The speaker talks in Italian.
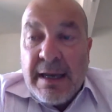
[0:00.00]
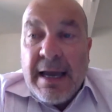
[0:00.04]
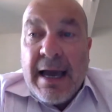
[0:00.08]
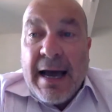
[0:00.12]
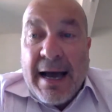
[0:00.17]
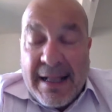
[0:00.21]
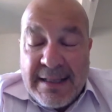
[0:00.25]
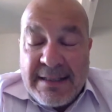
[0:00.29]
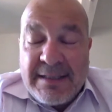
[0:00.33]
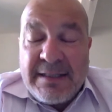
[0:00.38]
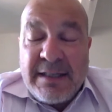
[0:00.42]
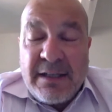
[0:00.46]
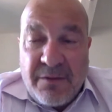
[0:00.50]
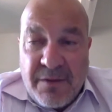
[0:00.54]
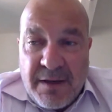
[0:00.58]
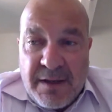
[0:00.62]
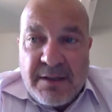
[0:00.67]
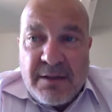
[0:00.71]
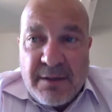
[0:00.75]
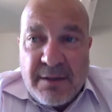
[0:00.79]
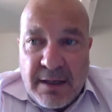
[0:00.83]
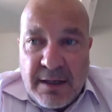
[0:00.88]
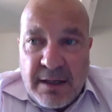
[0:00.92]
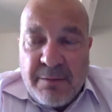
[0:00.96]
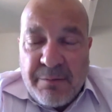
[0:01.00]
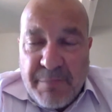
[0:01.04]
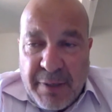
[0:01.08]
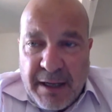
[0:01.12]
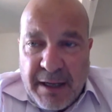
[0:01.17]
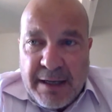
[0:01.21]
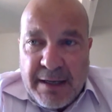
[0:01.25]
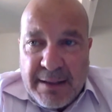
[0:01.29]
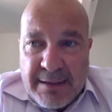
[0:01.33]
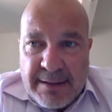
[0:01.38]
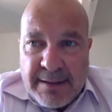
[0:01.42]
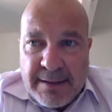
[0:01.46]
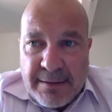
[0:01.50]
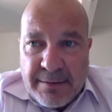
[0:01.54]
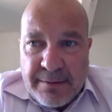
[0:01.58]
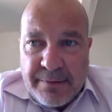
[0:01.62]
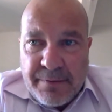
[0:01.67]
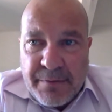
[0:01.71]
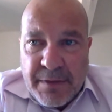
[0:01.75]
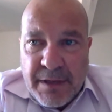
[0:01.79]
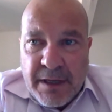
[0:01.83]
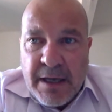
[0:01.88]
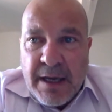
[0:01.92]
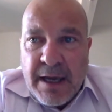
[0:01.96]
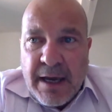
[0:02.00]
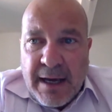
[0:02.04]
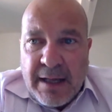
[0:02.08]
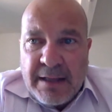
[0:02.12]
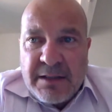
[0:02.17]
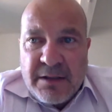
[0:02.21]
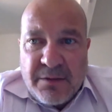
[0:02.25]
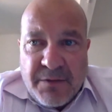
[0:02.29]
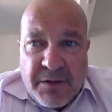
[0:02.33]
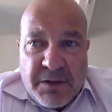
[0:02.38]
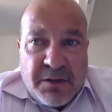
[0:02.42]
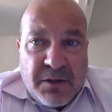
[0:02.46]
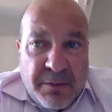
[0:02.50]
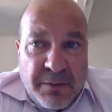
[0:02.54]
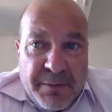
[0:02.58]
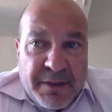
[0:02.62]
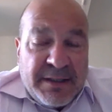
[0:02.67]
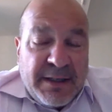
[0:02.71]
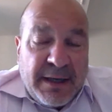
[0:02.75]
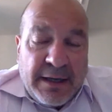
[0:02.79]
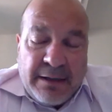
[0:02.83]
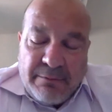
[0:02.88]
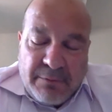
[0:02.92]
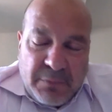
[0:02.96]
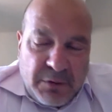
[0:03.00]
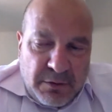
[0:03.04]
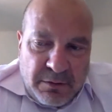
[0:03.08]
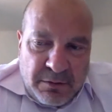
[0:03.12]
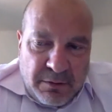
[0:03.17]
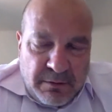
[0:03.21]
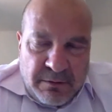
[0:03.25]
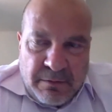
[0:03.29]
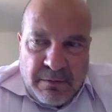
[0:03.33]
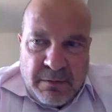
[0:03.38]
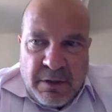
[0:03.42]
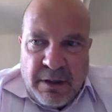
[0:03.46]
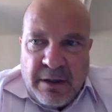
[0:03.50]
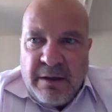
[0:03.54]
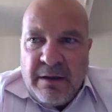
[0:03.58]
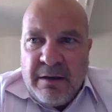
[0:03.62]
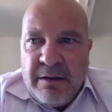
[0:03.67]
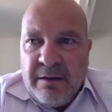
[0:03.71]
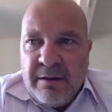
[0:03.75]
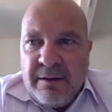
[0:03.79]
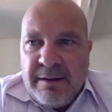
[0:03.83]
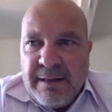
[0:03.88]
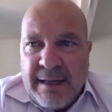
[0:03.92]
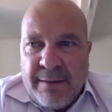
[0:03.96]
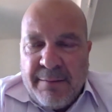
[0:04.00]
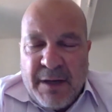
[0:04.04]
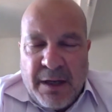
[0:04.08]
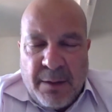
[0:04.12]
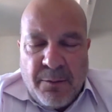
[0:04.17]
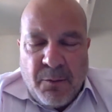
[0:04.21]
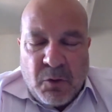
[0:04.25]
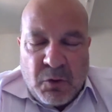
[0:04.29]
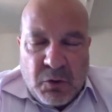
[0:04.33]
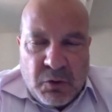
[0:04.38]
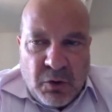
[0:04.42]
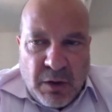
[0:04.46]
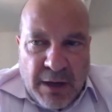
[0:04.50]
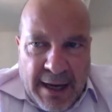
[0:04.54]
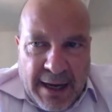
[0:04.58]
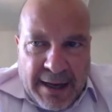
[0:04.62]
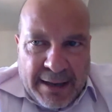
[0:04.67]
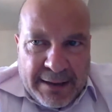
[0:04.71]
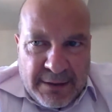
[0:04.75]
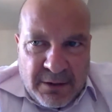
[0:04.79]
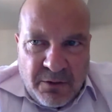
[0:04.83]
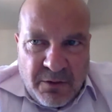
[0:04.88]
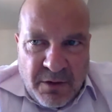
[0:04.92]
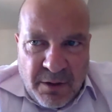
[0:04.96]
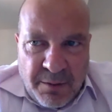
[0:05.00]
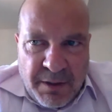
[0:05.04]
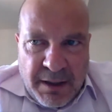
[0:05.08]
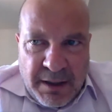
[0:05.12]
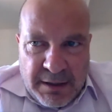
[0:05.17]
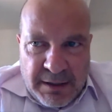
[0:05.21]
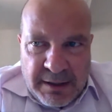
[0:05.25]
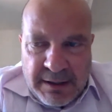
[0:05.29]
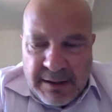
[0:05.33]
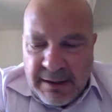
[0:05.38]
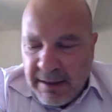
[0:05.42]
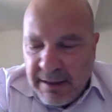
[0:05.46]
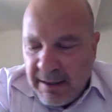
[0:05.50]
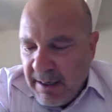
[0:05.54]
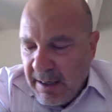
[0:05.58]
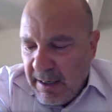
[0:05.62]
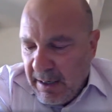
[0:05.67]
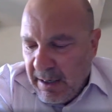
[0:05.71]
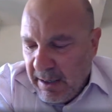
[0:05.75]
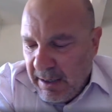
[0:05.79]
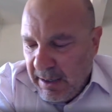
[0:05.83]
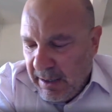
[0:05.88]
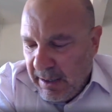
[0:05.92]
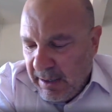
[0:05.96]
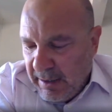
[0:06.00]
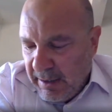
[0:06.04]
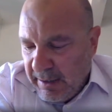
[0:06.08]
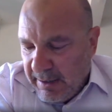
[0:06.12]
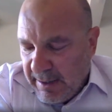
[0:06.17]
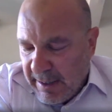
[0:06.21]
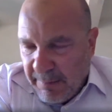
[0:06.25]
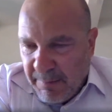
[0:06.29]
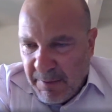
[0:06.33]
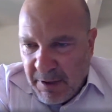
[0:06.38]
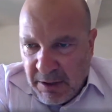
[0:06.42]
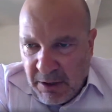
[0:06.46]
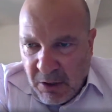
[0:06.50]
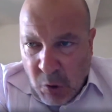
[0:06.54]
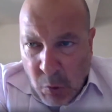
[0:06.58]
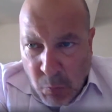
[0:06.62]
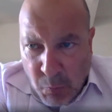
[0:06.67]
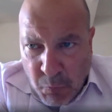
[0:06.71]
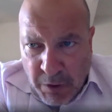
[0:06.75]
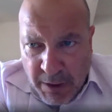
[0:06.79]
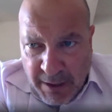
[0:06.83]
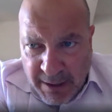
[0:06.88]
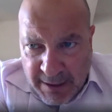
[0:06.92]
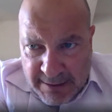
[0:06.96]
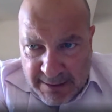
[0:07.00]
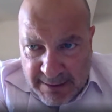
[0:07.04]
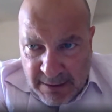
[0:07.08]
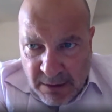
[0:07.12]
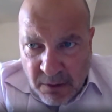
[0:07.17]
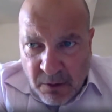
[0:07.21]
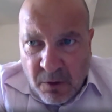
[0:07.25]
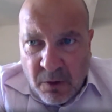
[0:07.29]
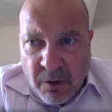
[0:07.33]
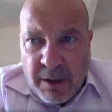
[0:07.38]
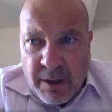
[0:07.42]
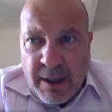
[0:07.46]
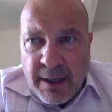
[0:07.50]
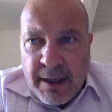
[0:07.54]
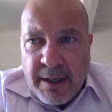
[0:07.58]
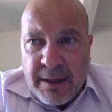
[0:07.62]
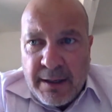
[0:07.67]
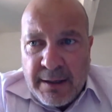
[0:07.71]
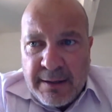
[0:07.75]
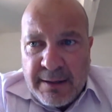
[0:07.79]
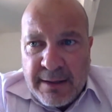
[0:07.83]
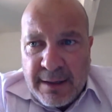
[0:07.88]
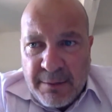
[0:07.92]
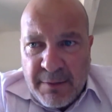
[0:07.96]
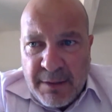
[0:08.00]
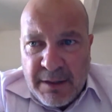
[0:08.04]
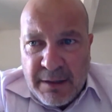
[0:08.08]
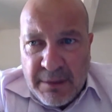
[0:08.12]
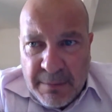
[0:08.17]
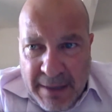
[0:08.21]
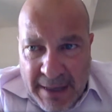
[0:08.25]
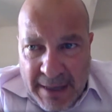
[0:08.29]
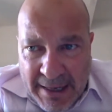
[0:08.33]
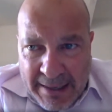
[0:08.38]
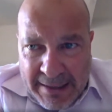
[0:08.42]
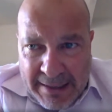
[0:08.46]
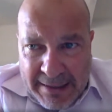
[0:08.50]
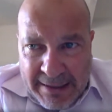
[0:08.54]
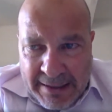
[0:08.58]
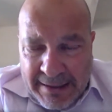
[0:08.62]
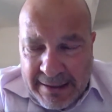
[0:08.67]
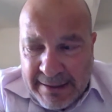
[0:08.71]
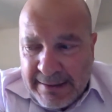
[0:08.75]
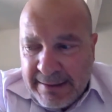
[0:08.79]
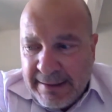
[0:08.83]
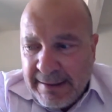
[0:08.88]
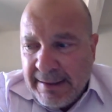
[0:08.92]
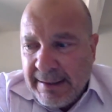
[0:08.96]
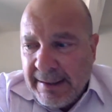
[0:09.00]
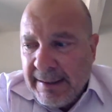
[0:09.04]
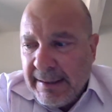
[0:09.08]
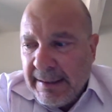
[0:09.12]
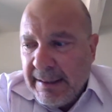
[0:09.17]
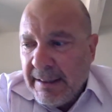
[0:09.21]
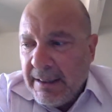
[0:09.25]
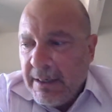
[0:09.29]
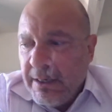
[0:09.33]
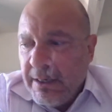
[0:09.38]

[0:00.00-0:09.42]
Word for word: al servizio dell'impresa al servizio dell'impresa cioè, in termini molto lati ovviamente, in termini di comunicazione, in termini di marketing